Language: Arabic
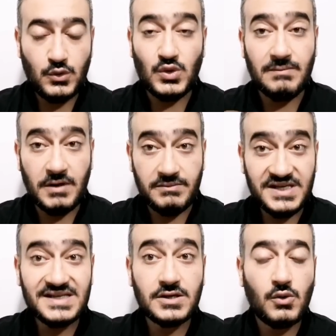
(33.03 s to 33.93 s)
ولما
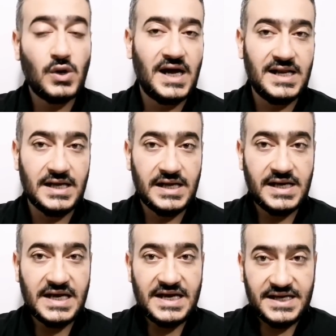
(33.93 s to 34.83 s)
بنيجي ندور على
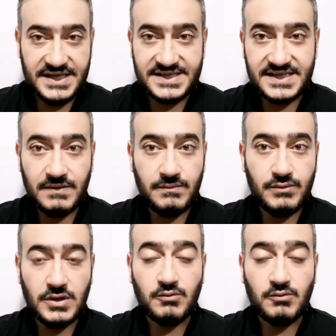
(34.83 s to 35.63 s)
السبب